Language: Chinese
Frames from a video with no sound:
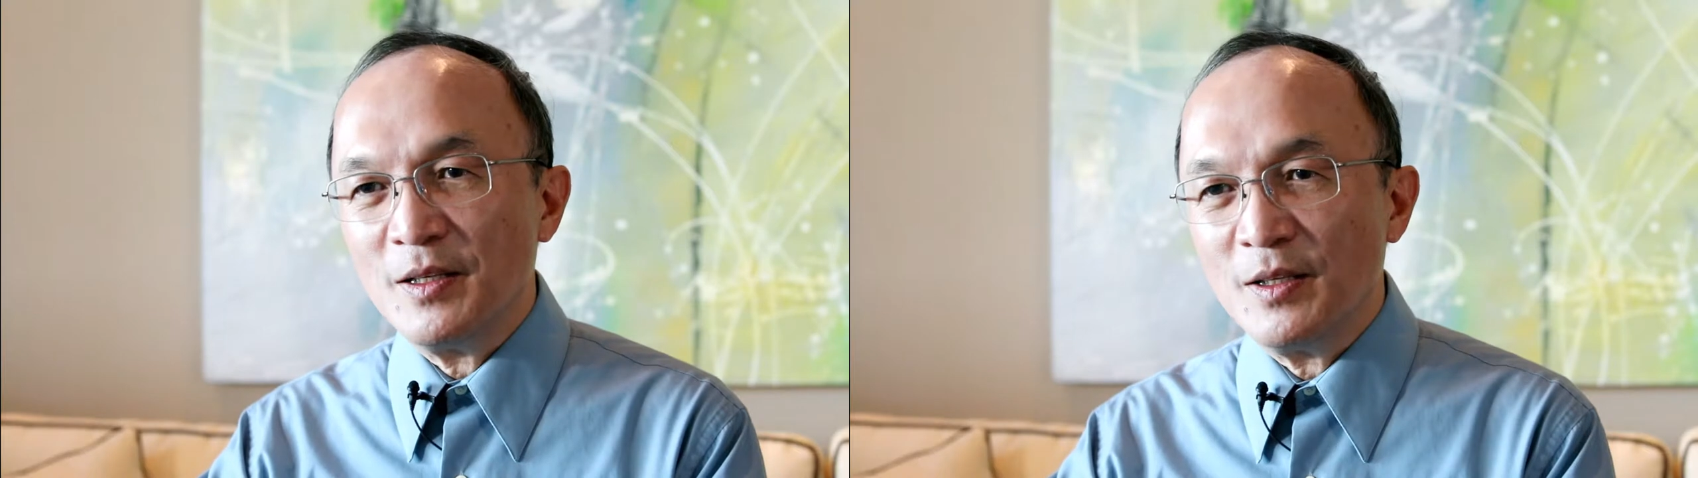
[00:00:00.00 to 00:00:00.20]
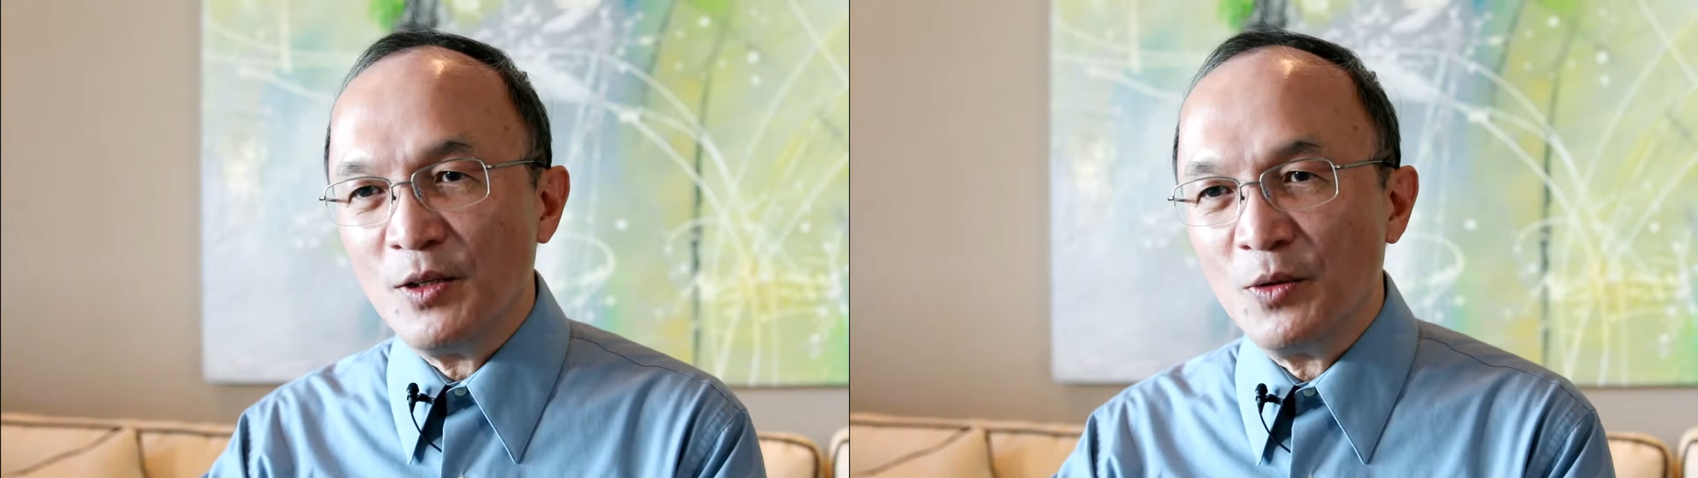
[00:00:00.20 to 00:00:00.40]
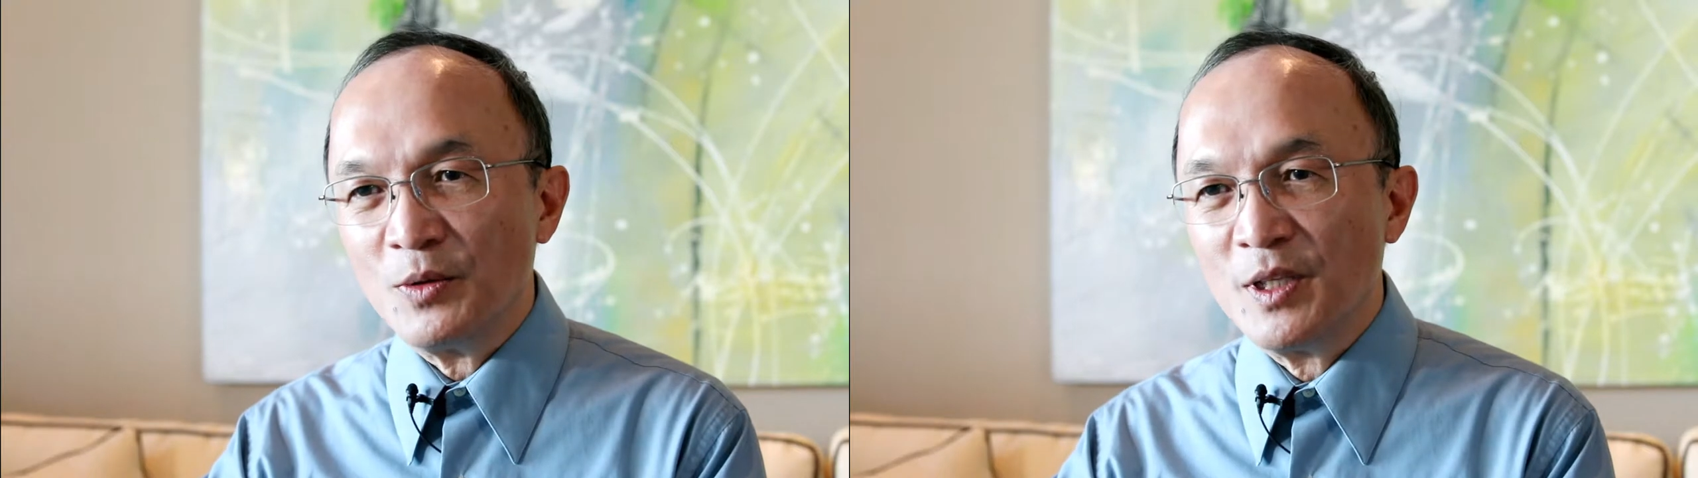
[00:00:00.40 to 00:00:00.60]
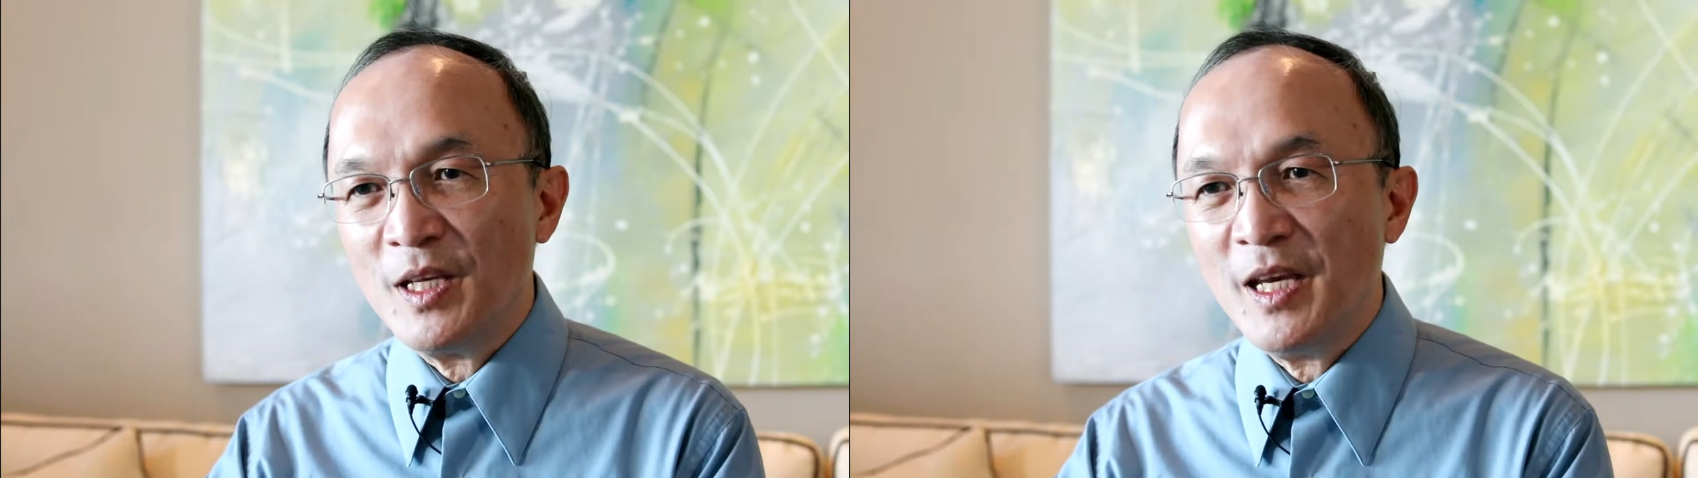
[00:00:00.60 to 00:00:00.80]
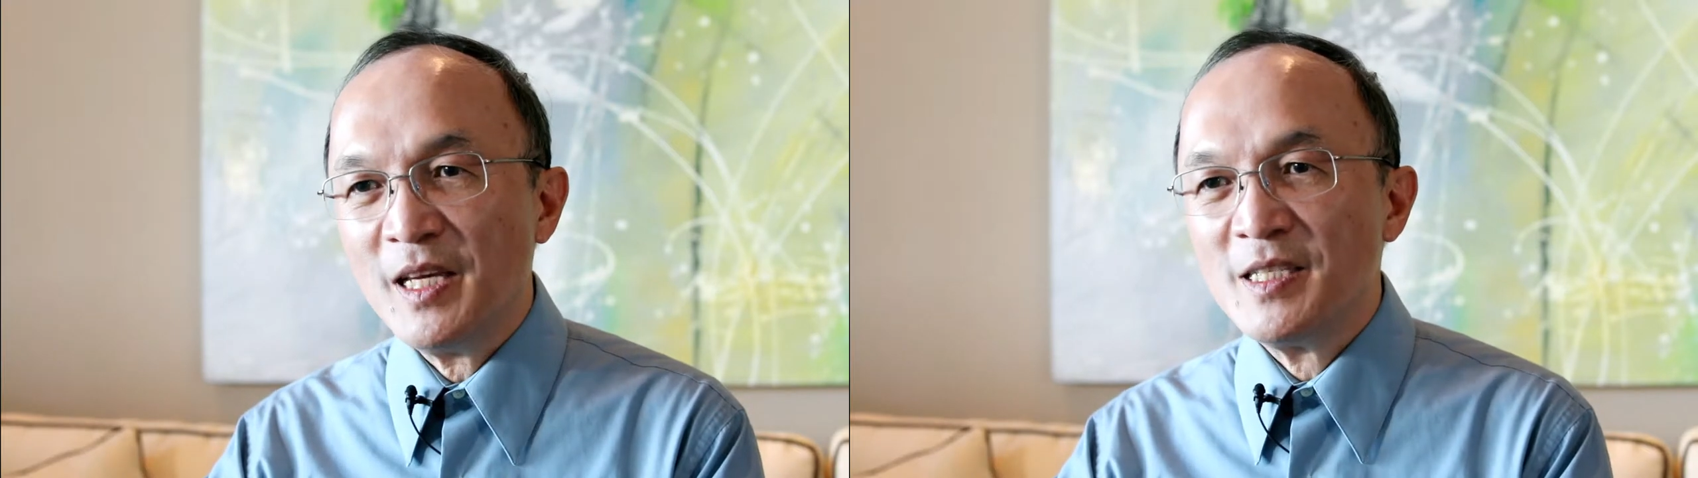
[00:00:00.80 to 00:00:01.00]
有
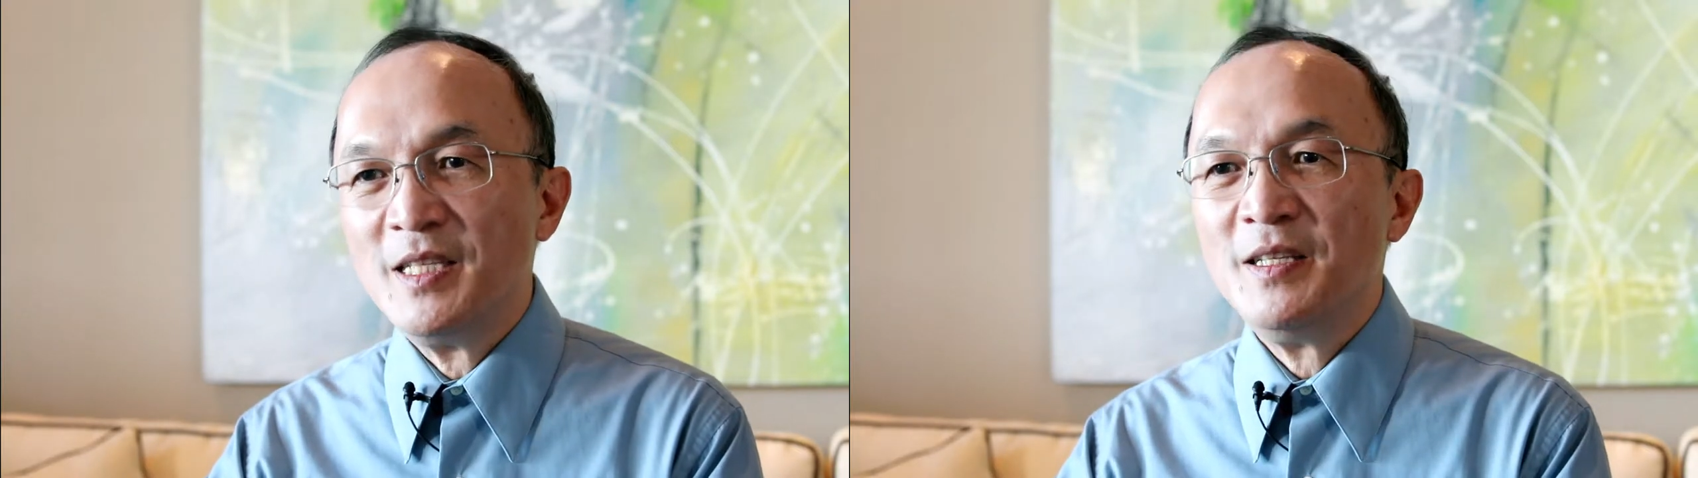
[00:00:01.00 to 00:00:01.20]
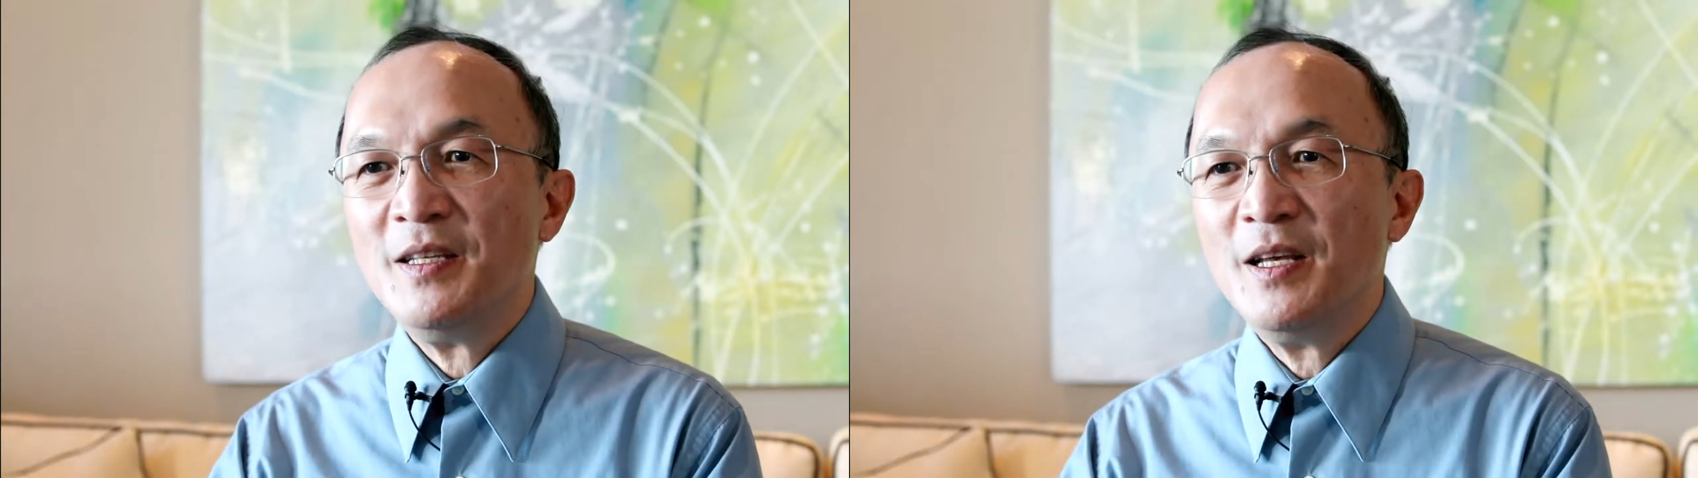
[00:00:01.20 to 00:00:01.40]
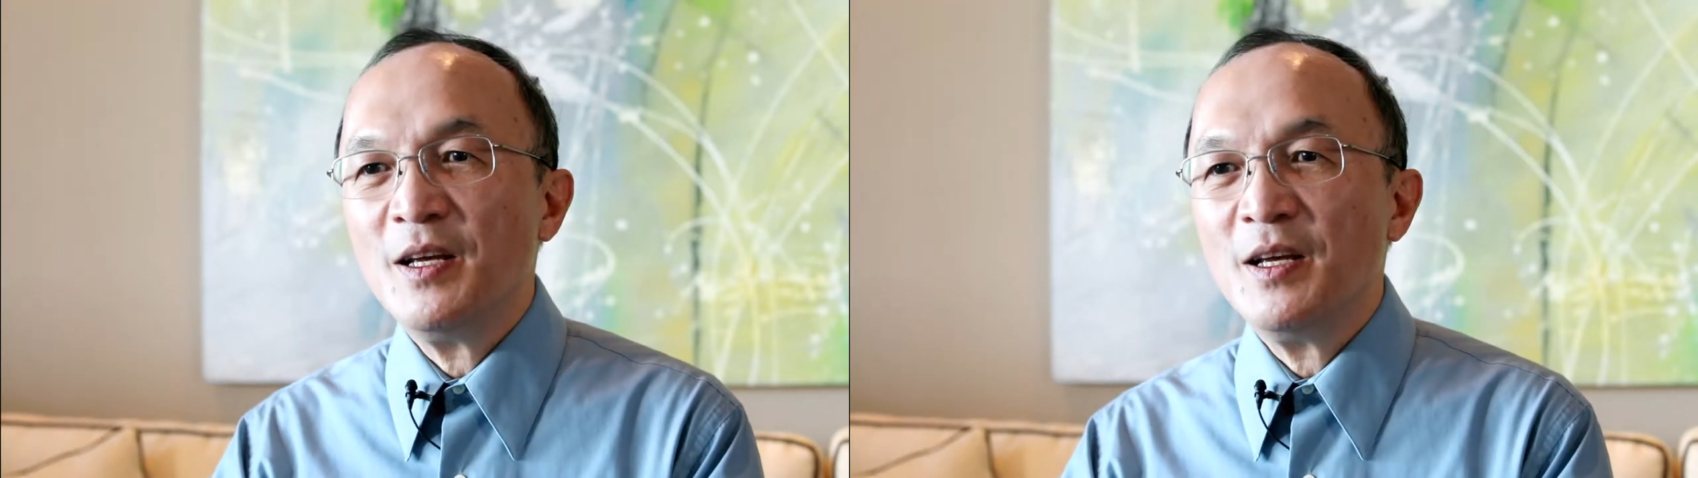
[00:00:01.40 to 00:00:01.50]
贴心、